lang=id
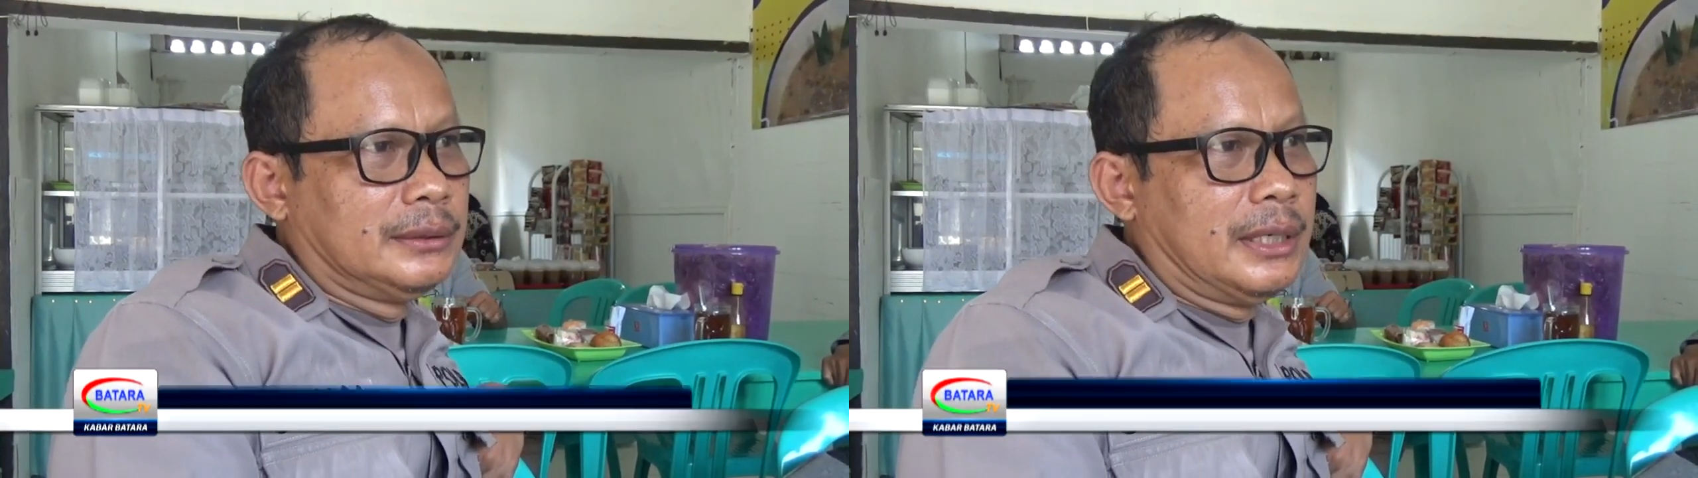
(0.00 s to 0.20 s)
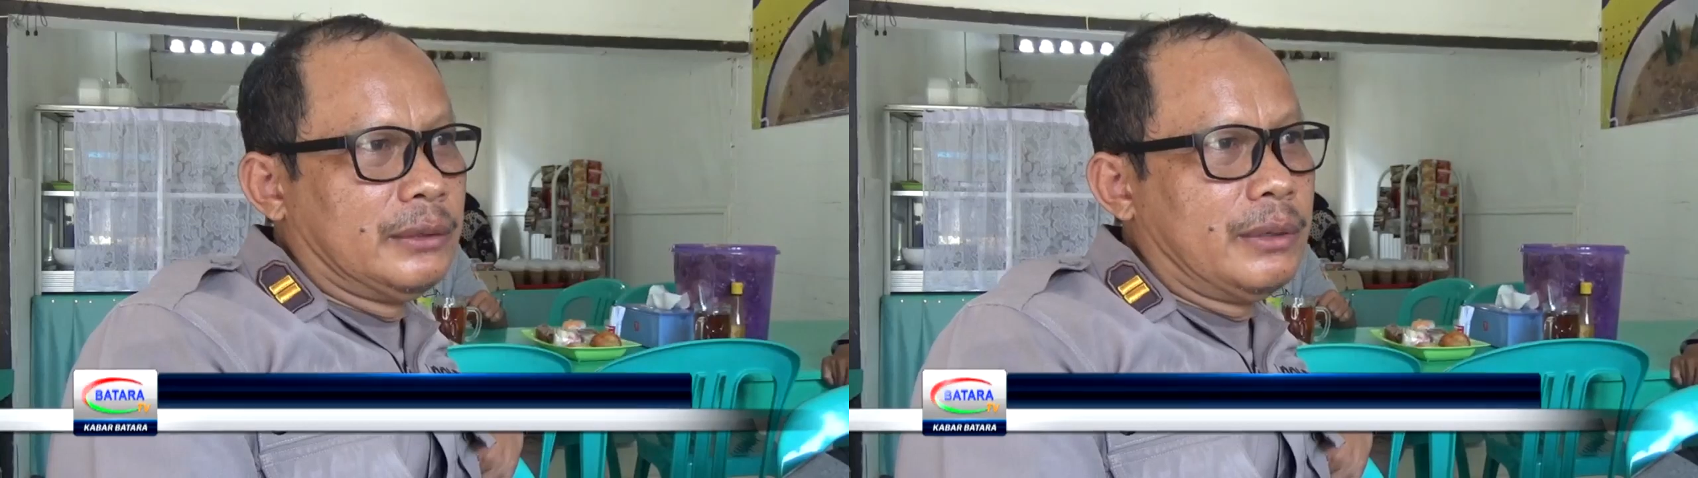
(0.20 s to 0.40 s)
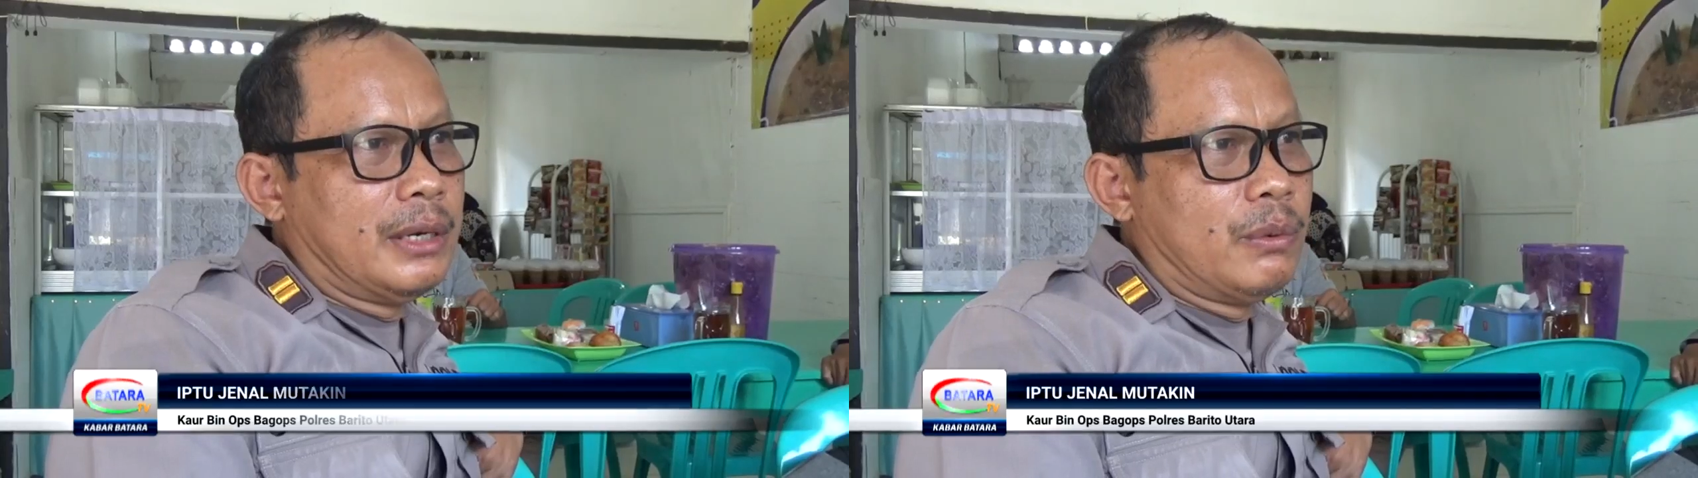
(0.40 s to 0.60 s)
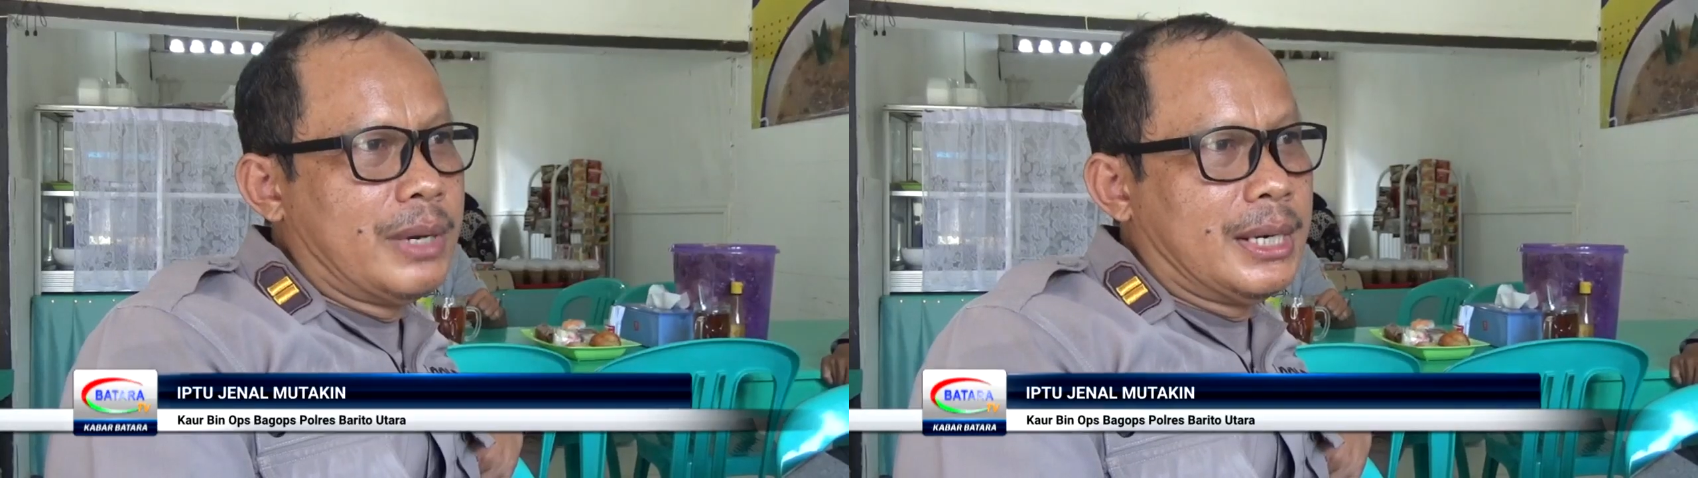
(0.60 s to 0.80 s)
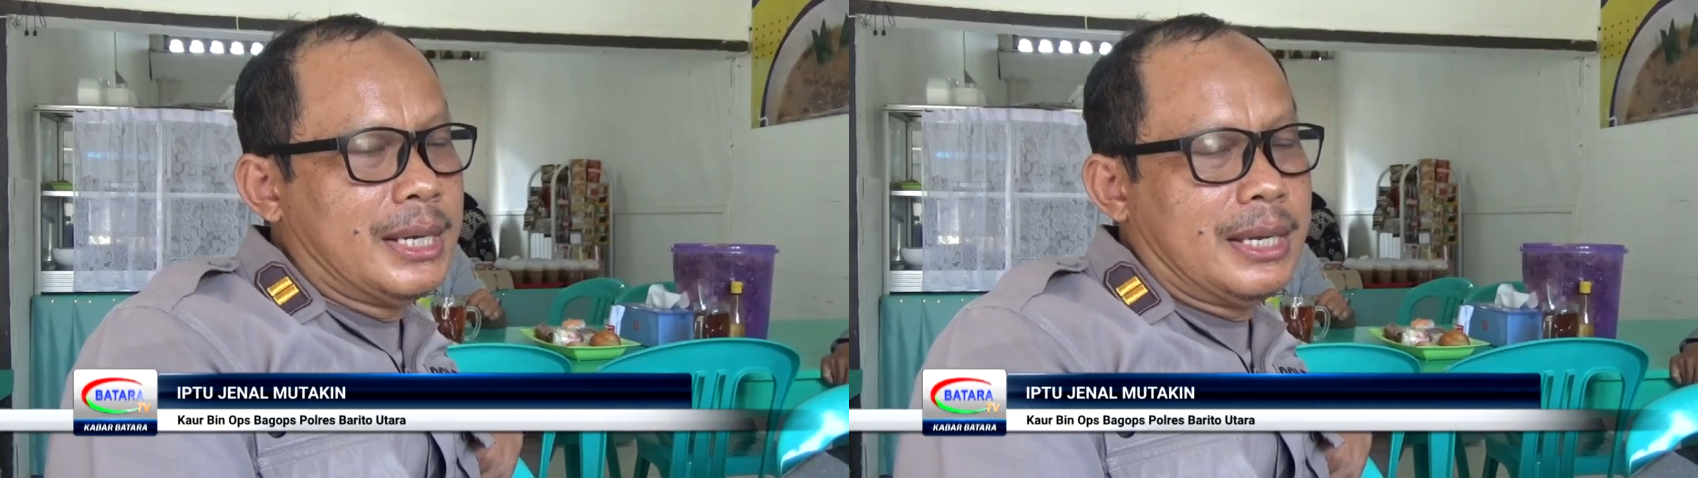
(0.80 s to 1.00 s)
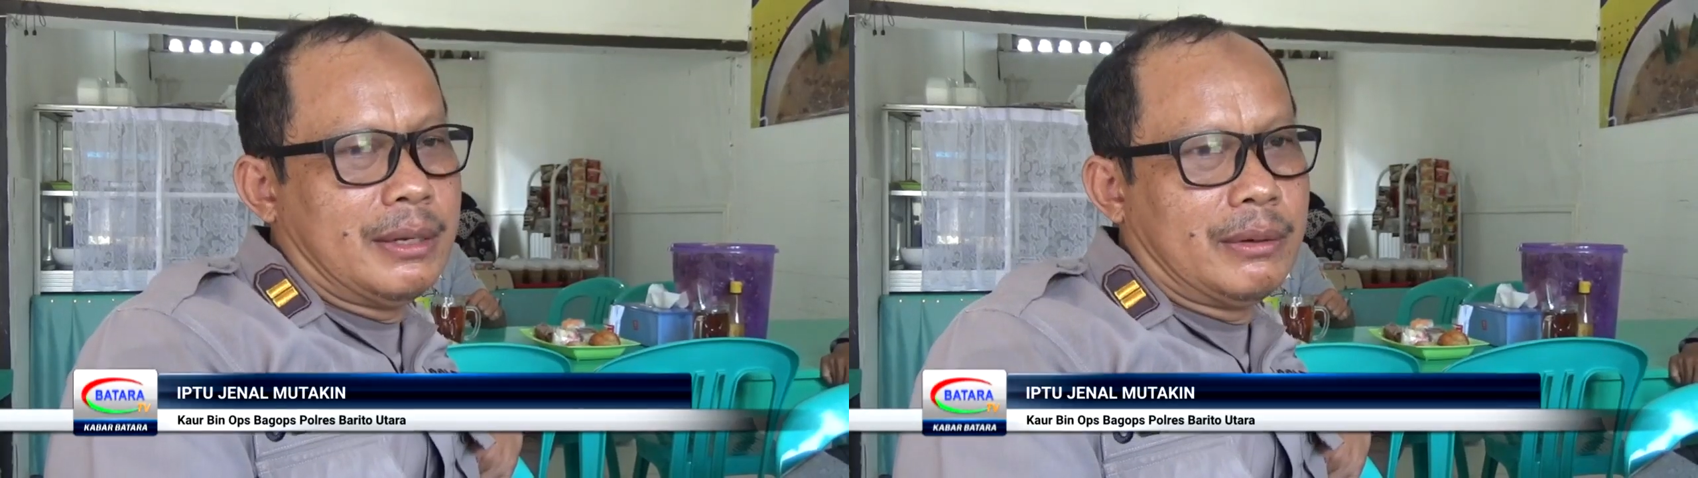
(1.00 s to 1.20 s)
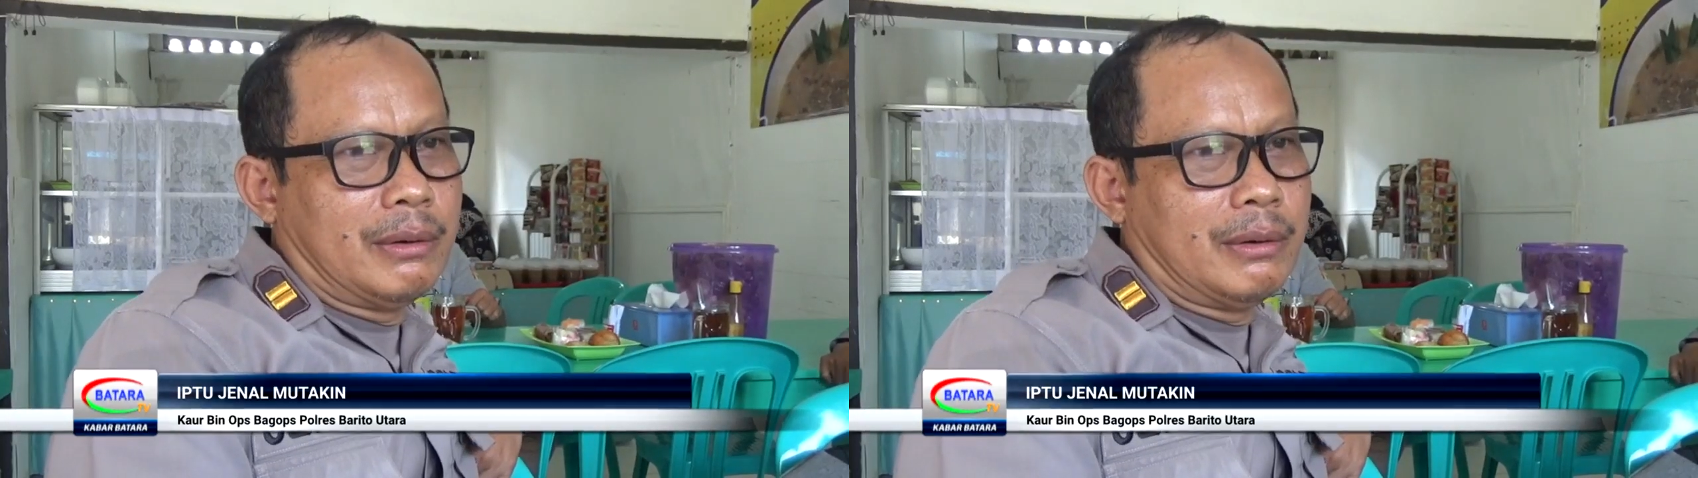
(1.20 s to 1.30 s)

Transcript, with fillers: itu keluarlah